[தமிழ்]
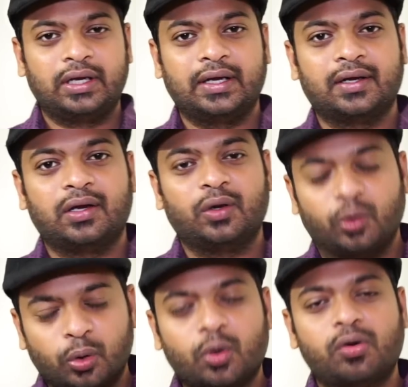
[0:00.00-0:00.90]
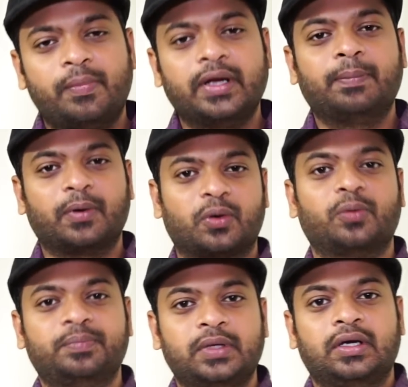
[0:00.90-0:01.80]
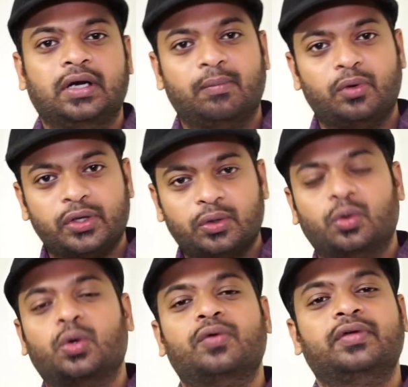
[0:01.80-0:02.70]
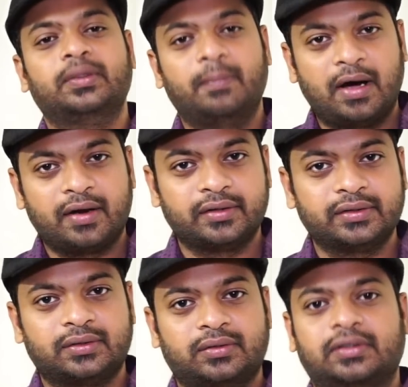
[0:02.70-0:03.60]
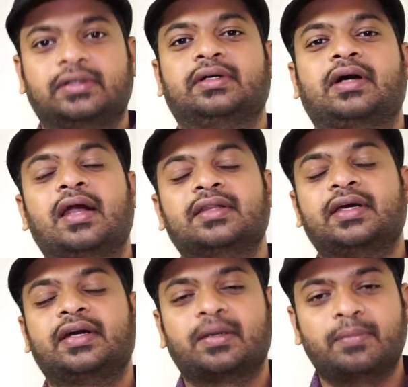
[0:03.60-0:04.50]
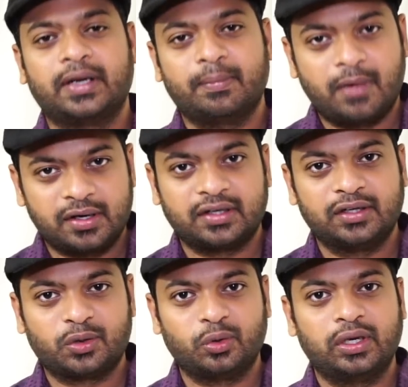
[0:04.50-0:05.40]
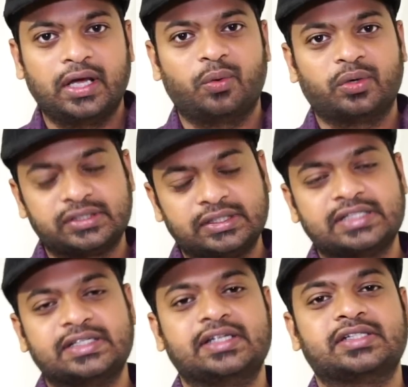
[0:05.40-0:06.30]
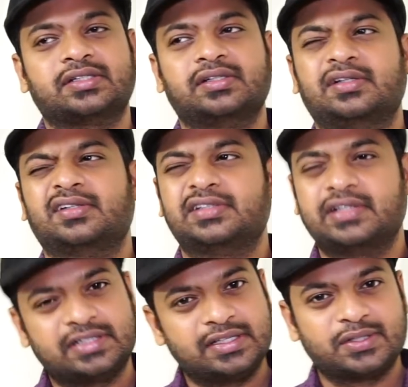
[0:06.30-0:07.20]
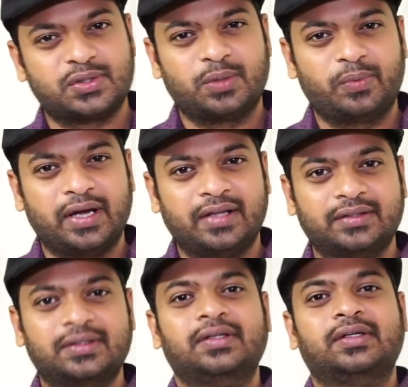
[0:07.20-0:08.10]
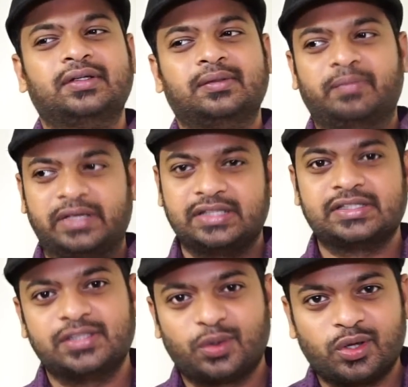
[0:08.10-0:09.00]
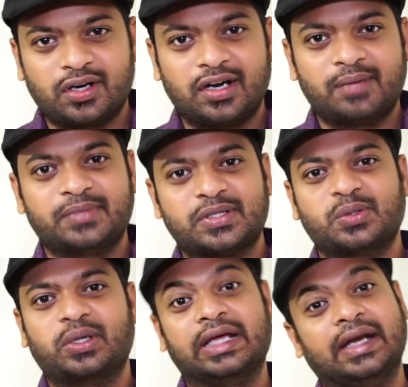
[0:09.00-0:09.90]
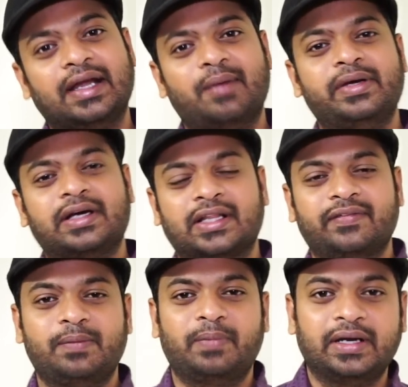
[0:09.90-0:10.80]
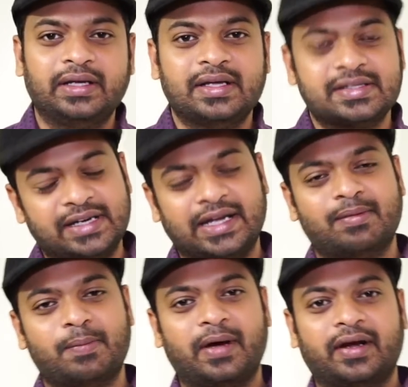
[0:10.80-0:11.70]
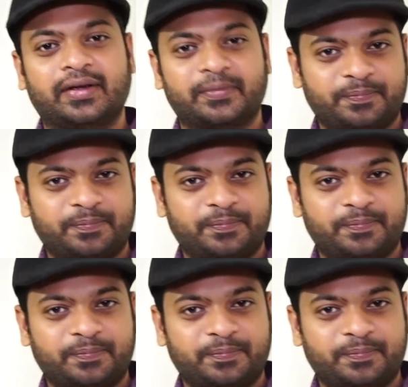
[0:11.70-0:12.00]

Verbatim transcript: இல்லை லோகோ அப்டேட் பண்ணுறோம் நம்மளுடைய லோகோ வந்து மாறுது காலத்துக்கு ஏற்ற மாதிரி மாற்றங்கள் இருக்கணும் இல்லையா ஒரு சின்ன சேஞ்ச் சின்ன சேஞ்சுன்னு சொல்ல முடியாது பெரிய சேஞ்சாக கூட இருக்கலாம் ஸோ அது என்ன அப்படிங்கிறத வெயிட் பண்ணி சனிக்கிழமை பாருங்கள்